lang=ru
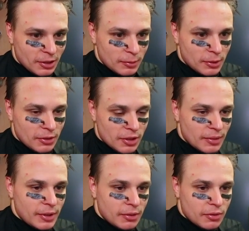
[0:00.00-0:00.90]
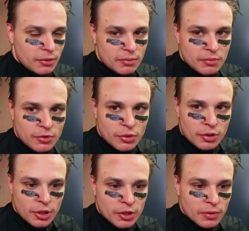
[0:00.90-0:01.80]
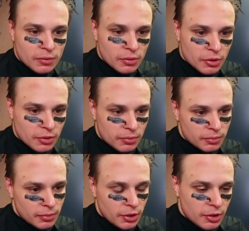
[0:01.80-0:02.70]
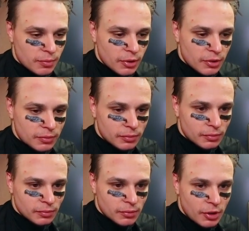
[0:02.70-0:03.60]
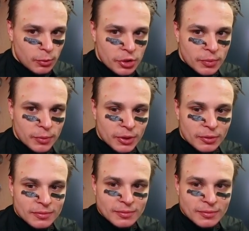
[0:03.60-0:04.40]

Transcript: как бы люди снимать, ну, ничего страшного, то есть, в принципе, рабочий момент.